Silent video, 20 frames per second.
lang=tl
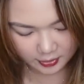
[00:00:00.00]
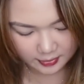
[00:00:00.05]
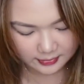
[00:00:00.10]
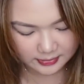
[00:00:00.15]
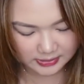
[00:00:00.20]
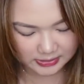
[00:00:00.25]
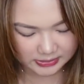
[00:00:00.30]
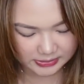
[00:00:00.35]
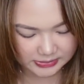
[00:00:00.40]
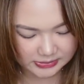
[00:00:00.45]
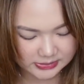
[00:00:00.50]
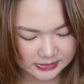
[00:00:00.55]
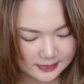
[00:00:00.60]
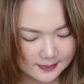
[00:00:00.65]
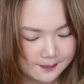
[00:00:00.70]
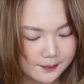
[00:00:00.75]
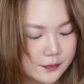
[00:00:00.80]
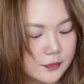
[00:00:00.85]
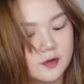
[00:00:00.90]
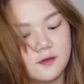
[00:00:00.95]
are these.
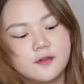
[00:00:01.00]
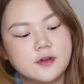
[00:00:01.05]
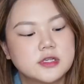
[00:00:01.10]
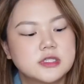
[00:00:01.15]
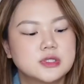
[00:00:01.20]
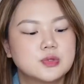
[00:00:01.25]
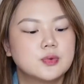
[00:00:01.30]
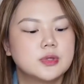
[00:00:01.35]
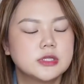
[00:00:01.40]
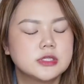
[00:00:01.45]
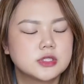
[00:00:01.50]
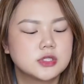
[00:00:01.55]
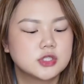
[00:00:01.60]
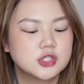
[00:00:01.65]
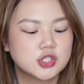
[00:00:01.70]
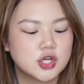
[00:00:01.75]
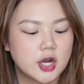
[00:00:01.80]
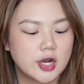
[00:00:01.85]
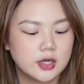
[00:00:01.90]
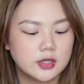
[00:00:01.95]
First one is the
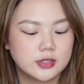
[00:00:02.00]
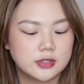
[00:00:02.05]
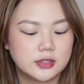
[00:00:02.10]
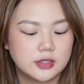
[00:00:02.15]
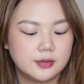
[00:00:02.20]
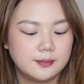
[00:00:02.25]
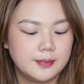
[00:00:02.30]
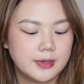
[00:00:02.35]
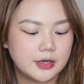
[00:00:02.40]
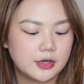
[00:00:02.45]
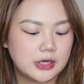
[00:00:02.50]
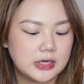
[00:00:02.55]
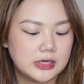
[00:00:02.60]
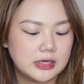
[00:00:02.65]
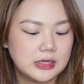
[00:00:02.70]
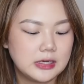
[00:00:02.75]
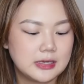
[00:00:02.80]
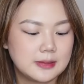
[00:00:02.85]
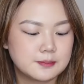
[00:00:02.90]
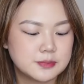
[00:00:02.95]
Charlotte
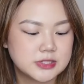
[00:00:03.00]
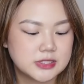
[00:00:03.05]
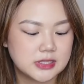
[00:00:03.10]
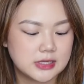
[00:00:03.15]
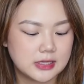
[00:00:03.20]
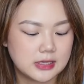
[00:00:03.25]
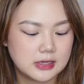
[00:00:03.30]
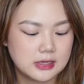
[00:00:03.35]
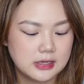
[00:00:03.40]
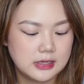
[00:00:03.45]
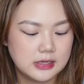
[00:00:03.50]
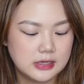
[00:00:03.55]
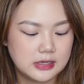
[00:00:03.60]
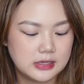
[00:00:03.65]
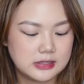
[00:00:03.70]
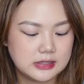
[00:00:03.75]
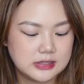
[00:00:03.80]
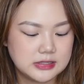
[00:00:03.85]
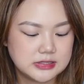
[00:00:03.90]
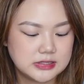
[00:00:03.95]
Tilburyna lipstick.
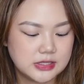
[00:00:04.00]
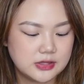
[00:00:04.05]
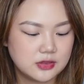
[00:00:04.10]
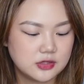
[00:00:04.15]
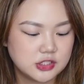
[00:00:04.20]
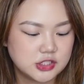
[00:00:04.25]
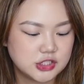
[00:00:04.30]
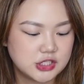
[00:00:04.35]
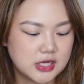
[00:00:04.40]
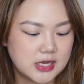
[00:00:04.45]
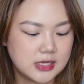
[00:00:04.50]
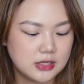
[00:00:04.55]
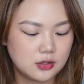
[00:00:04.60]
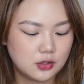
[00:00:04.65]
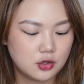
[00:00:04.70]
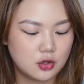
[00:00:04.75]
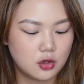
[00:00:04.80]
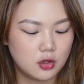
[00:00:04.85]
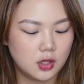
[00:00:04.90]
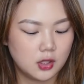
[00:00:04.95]
It is in the
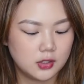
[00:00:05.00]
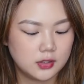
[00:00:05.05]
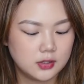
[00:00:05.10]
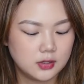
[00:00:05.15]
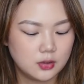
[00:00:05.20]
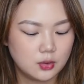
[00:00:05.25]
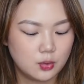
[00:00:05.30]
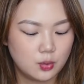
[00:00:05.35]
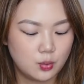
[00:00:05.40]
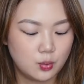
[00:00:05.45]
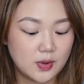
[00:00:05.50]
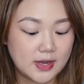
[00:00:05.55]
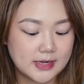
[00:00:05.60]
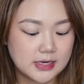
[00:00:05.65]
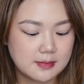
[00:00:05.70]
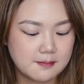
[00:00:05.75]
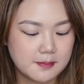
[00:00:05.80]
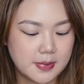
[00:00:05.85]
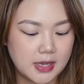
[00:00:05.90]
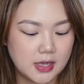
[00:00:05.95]
shade called
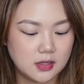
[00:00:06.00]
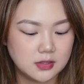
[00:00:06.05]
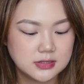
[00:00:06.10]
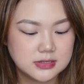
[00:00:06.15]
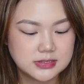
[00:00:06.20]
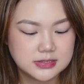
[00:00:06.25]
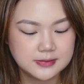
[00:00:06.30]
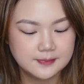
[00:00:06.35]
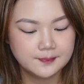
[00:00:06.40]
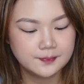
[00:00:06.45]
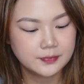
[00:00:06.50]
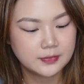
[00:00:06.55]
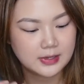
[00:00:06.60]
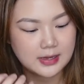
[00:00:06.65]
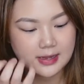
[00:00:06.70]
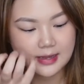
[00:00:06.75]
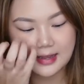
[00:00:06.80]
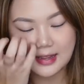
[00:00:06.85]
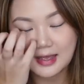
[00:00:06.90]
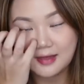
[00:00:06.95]
Wedding Bells.
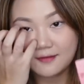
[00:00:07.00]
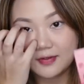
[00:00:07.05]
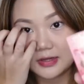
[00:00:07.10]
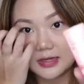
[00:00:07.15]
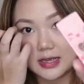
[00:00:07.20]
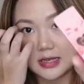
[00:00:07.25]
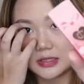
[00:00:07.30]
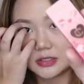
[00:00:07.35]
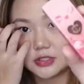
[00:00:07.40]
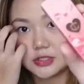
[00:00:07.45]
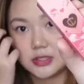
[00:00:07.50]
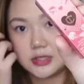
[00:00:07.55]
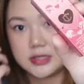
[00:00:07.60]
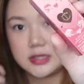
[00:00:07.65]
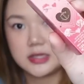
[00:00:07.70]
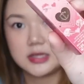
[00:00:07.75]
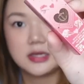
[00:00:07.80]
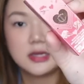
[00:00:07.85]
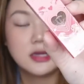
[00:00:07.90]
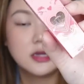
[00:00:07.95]
I haven't
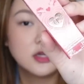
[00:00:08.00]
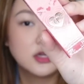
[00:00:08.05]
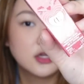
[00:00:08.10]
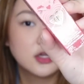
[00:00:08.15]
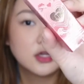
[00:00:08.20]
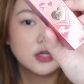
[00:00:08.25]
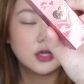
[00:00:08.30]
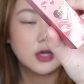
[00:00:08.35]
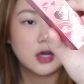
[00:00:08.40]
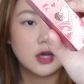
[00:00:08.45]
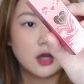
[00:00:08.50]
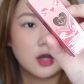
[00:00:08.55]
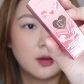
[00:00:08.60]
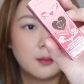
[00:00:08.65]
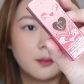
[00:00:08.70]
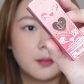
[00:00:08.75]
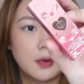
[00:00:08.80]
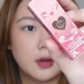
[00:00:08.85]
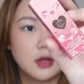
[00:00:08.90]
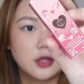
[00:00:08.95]
actually
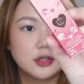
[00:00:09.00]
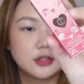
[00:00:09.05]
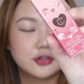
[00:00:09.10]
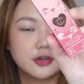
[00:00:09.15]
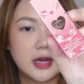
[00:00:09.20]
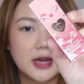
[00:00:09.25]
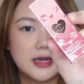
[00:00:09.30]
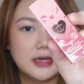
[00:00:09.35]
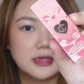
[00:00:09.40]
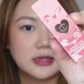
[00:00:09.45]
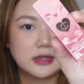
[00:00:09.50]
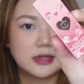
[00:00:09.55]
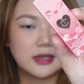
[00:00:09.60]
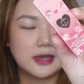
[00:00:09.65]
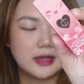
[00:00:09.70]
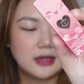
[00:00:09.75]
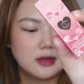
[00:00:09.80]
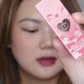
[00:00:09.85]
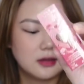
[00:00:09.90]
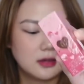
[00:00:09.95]
um, tried it
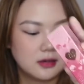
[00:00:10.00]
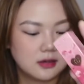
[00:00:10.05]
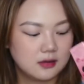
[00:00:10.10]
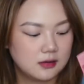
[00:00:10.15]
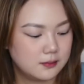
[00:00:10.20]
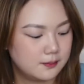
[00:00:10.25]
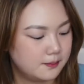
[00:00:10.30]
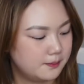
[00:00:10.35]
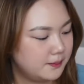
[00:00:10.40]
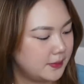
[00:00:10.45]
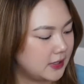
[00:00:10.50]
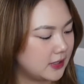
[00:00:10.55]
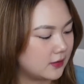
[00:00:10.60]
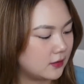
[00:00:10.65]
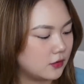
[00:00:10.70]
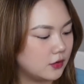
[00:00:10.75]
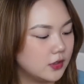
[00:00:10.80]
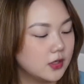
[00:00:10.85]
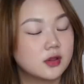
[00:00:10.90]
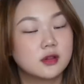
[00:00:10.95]
yet.
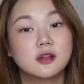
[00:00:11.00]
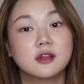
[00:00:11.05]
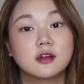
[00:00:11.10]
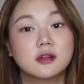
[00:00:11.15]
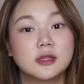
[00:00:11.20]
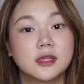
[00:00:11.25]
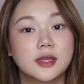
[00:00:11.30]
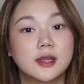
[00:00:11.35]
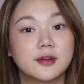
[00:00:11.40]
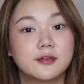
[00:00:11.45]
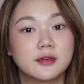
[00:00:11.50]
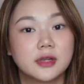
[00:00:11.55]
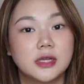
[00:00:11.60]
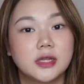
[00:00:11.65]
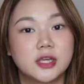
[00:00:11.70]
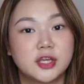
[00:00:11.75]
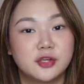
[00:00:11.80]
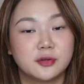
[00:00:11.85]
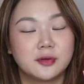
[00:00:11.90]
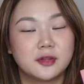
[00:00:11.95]
Pero it looked like a really
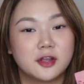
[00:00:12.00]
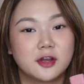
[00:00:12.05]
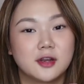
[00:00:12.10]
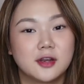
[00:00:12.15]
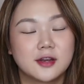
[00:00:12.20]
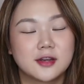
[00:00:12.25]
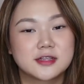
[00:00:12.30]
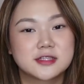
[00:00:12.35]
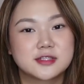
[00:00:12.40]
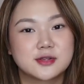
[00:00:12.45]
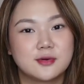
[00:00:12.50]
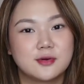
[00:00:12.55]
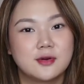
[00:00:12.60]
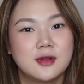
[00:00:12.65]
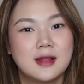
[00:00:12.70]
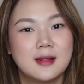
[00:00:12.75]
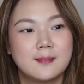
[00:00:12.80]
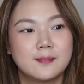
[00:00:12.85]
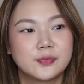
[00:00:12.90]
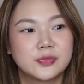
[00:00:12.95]
cute color, so
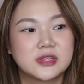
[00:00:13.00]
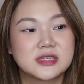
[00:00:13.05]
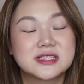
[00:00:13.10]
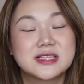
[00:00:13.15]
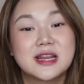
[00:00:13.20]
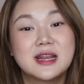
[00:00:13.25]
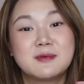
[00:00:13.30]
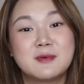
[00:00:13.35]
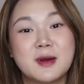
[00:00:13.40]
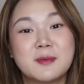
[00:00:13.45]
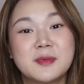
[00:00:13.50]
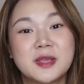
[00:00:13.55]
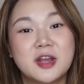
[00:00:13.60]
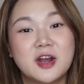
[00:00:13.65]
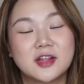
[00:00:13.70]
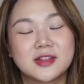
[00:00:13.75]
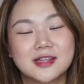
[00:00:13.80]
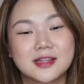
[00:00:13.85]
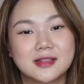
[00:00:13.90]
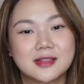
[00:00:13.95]
tapos sila mommy
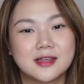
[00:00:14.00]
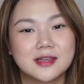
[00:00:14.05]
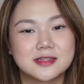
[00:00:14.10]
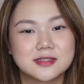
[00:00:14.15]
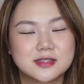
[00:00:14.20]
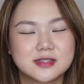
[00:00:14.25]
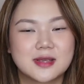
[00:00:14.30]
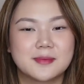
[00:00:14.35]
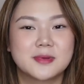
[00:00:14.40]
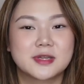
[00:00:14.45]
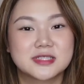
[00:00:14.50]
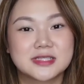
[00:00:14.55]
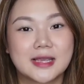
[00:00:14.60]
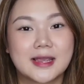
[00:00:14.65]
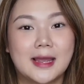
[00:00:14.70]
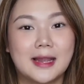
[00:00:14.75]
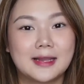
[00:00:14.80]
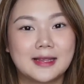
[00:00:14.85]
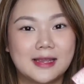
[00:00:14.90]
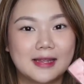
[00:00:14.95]
got it din. So sabi ko, sige,
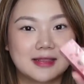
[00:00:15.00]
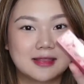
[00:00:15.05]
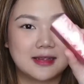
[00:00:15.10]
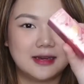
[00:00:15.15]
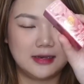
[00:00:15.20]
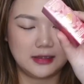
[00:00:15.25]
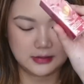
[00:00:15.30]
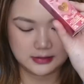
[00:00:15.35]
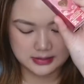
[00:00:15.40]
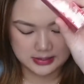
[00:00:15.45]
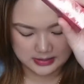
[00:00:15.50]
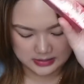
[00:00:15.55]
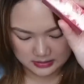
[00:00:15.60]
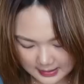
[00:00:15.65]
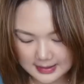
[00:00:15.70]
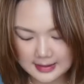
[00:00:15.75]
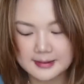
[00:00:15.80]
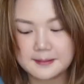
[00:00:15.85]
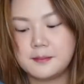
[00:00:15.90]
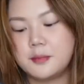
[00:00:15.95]
I'll get na lang din.
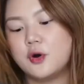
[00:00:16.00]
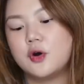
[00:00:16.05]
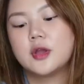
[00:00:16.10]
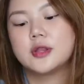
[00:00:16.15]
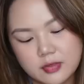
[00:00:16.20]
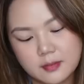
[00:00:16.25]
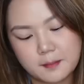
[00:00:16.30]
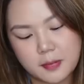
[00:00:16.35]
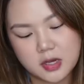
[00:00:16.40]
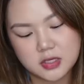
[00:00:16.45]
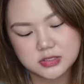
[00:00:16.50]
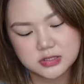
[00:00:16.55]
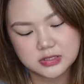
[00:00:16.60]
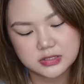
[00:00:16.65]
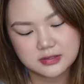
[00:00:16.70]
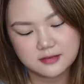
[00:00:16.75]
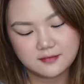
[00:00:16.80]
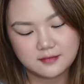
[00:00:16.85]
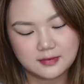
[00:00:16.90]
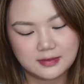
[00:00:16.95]
I bought the
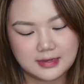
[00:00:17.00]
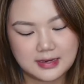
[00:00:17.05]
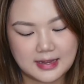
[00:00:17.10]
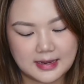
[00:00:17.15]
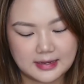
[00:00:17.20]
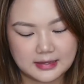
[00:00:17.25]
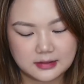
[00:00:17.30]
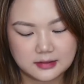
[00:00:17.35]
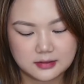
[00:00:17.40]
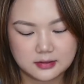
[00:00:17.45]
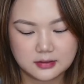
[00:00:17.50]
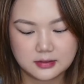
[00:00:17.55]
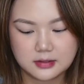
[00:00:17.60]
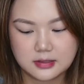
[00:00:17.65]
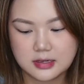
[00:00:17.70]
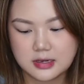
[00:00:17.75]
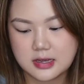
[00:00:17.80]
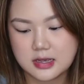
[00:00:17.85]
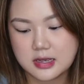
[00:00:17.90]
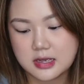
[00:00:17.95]
Positive Light
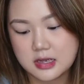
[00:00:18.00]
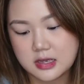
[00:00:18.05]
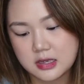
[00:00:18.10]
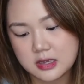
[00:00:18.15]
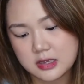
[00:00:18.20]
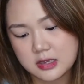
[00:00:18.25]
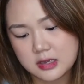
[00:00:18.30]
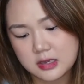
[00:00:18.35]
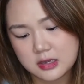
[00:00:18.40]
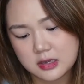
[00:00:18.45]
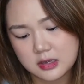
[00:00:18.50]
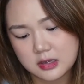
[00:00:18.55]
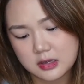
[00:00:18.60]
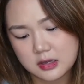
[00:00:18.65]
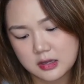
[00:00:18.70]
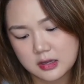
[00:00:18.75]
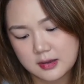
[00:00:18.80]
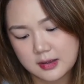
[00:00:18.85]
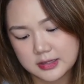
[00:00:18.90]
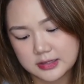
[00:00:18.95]
na
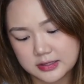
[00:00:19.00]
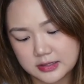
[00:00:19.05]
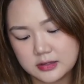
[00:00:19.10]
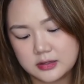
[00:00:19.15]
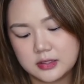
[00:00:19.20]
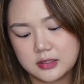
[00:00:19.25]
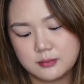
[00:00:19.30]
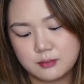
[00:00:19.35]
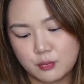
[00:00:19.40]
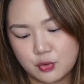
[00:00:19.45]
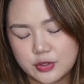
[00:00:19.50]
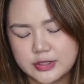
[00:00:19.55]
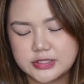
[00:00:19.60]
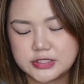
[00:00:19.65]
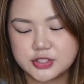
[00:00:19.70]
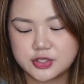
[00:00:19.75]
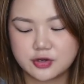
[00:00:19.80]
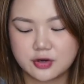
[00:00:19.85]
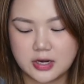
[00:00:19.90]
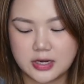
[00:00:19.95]
tinted
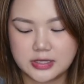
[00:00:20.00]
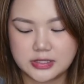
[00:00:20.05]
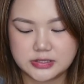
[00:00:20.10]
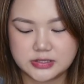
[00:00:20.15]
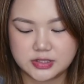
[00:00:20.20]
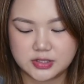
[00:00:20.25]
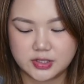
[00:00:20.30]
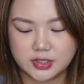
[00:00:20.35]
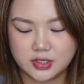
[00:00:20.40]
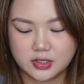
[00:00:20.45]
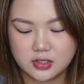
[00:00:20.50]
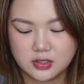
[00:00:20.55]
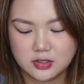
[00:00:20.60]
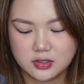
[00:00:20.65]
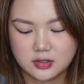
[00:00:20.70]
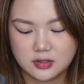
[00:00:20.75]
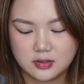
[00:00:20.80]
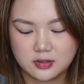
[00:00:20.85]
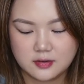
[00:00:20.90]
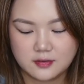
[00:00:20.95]
moisturizer
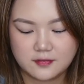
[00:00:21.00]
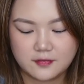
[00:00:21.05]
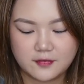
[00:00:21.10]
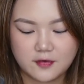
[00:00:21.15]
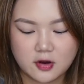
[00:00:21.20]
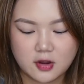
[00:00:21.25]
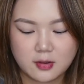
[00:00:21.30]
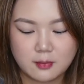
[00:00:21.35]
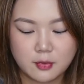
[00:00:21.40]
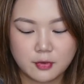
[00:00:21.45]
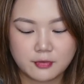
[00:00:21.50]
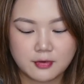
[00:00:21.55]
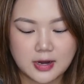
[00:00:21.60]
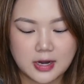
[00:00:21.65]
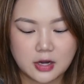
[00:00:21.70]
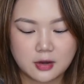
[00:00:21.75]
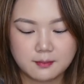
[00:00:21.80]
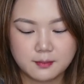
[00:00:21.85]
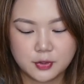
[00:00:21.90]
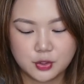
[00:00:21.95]
from
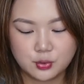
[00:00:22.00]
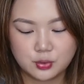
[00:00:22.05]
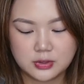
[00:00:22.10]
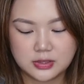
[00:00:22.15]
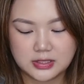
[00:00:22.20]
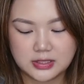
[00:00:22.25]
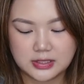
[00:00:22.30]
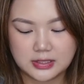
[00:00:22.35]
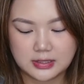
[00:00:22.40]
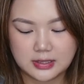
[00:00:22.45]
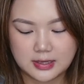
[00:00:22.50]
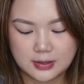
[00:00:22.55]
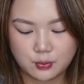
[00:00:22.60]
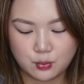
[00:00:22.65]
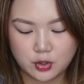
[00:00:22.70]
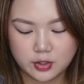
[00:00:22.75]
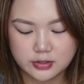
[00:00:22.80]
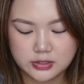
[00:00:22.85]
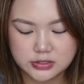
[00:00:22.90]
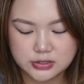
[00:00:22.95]
Rare Beauty. I
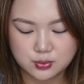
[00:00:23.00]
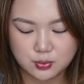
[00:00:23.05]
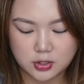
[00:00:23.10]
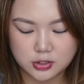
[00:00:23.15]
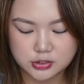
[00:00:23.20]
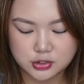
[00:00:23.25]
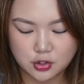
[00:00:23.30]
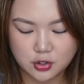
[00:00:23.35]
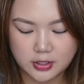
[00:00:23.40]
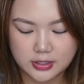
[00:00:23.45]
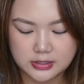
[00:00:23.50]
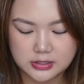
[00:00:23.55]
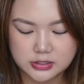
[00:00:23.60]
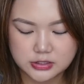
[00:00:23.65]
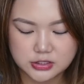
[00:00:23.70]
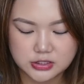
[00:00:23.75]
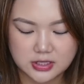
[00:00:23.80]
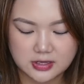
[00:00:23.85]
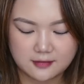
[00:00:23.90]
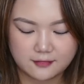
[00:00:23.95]
wore this once. Okay din
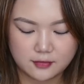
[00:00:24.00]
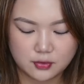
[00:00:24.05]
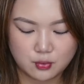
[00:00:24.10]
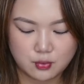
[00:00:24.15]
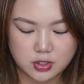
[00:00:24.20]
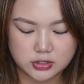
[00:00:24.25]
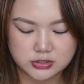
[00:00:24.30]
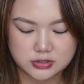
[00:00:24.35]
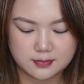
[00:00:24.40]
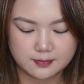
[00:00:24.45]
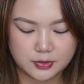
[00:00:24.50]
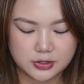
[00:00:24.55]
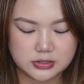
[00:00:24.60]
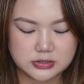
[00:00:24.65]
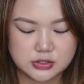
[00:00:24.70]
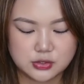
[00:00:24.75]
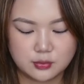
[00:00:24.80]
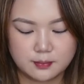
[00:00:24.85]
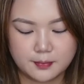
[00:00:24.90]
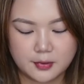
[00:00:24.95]
siya if you want something
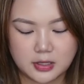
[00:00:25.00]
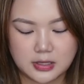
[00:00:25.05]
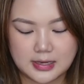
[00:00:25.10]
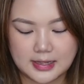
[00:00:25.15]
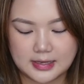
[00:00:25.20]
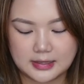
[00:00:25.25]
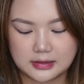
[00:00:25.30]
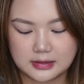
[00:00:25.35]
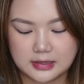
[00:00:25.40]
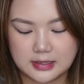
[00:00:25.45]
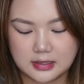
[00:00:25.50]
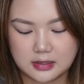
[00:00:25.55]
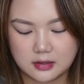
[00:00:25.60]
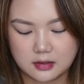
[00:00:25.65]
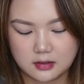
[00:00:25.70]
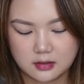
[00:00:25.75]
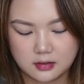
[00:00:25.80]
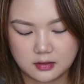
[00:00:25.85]
super light lang.